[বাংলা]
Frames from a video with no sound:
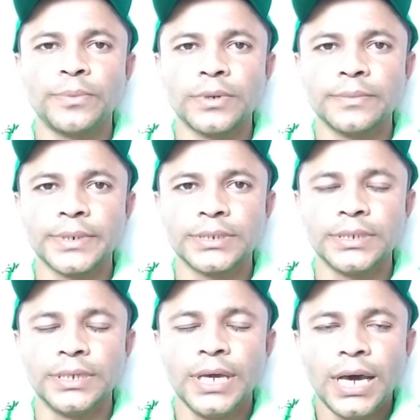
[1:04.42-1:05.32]
সফল
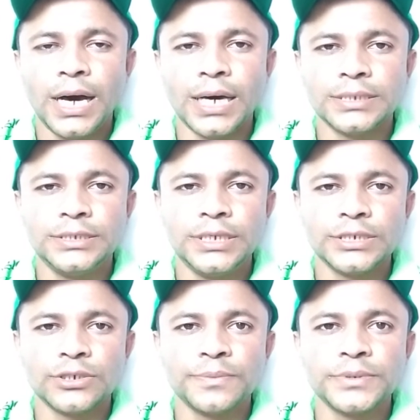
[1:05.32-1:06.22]
ব্যক্তি আর যে
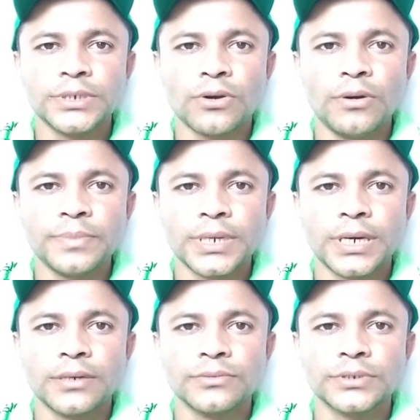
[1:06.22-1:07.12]
সবচেয়ে কম
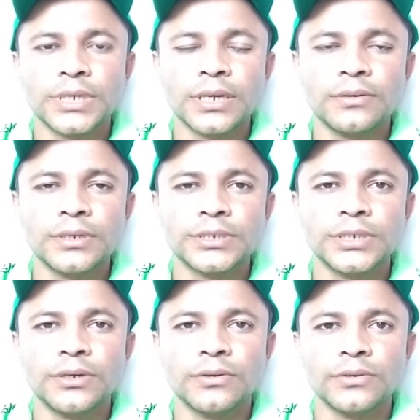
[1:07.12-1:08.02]
টাকা রোজগার করে
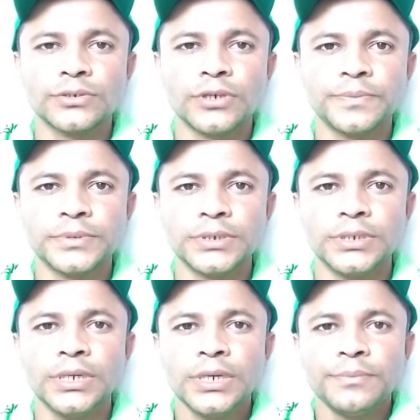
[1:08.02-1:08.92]
সে হলো
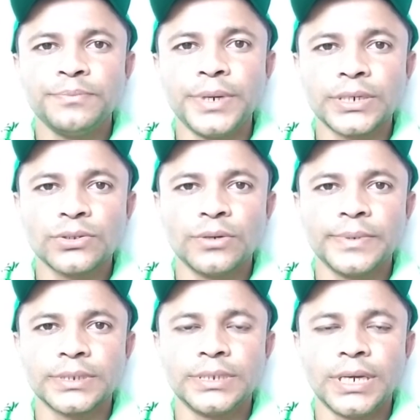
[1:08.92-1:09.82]
সবচেয়ে ব্যর্থ
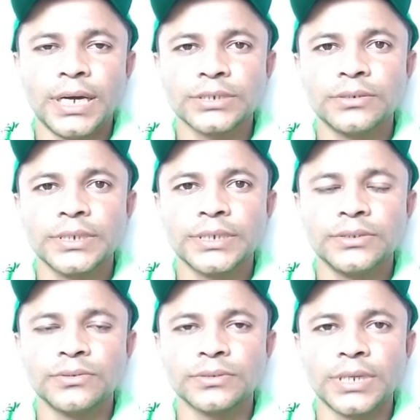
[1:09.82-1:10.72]
ব্যক্তি আসলে
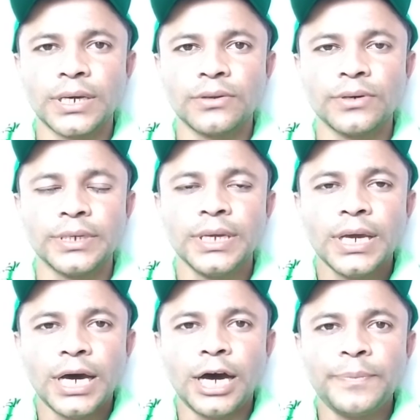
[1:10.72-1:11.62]
কিন্তু তা নয়
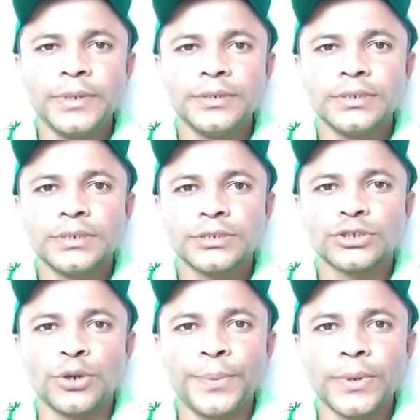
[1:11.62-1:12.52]
আপনি
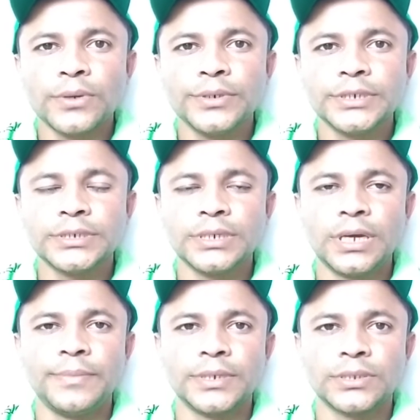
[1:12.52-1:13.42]
সফল হয়েছেন
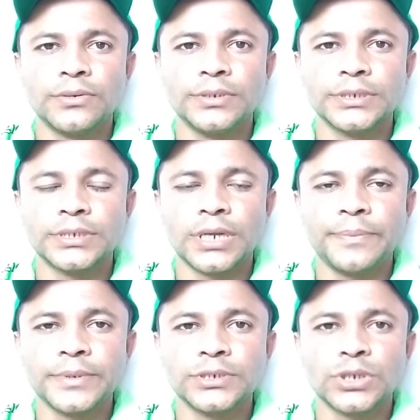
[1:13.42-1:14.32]
না ব্যর্থ হয়েছেন
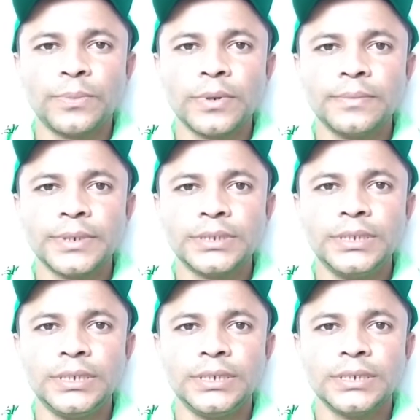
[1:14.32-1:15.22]
আপনি কি সফল
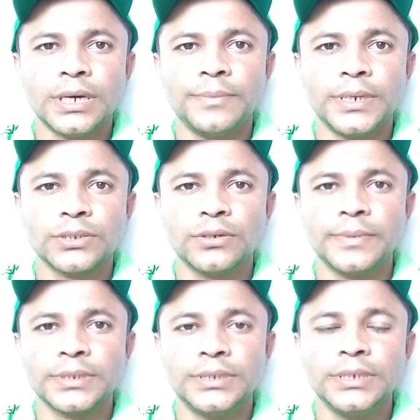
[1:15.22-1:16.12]
ব্যক্তি না ব্যর্থ
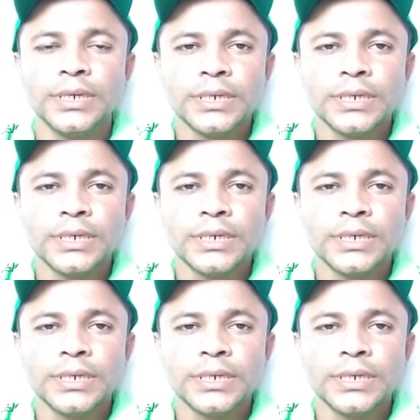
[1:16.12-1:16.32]
ব্যক্তি